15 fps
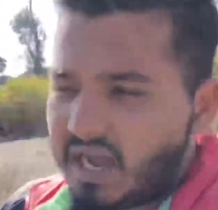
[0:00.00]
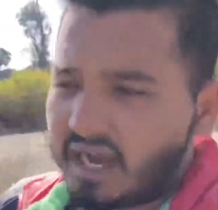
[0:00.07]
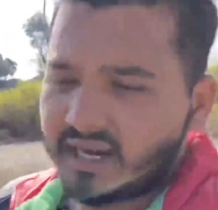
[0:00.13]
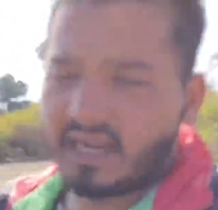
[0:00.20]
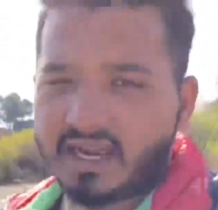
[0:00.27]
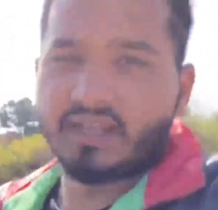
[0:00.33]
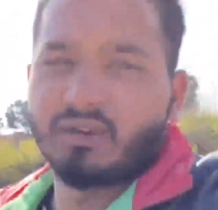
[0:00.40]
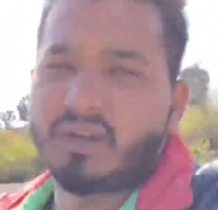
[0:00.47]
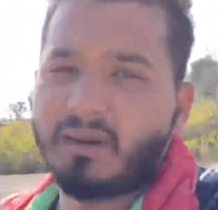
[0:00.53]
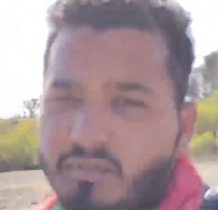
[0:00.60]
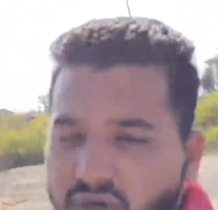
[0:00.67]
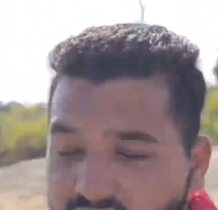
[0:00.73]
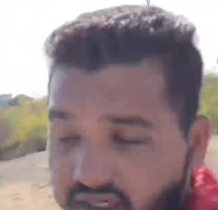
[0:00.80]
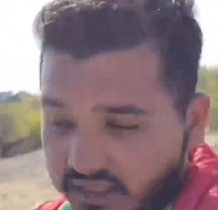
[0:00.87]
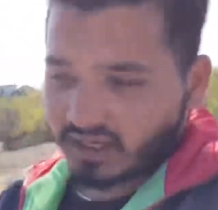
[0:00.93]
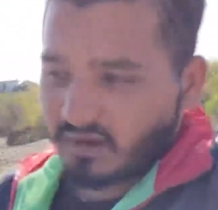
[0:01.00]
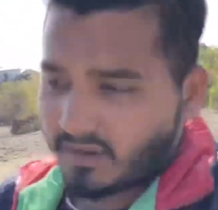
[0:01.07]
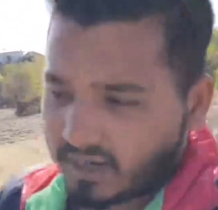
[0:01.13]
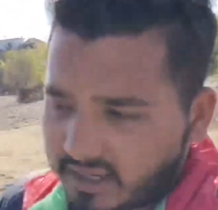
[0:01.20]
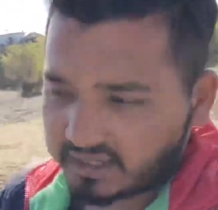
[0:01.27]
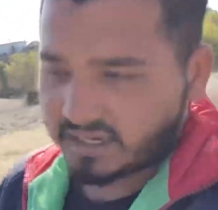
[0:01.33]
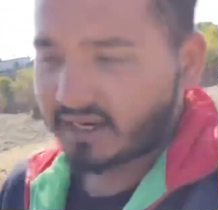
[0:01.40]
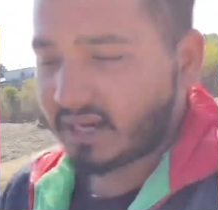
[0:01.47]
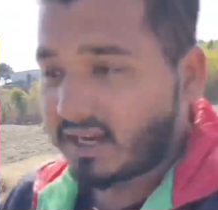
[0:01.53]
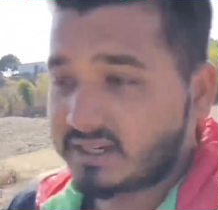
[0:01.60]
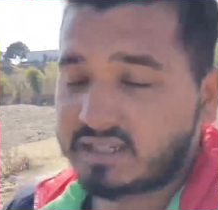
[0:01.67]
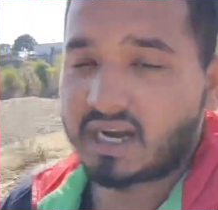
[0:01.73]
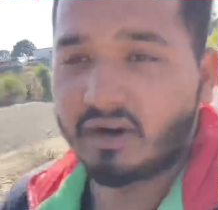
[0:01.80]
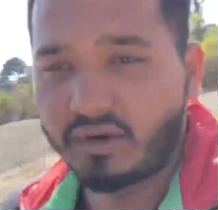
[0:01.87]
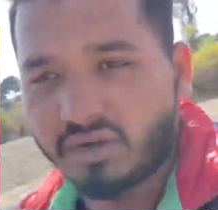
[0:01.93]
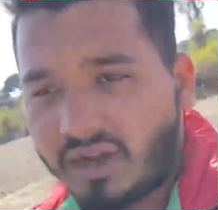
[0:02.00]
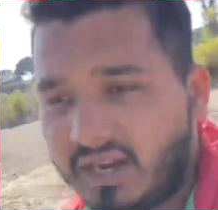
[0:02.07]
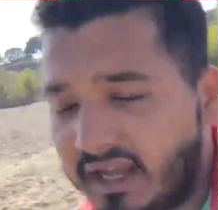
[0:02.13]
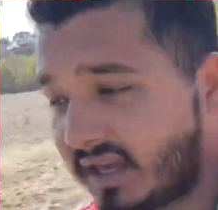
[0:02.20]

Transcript: आगे है जो ना पूरा जंगल वाला एरिया स्टार्ट होने वाला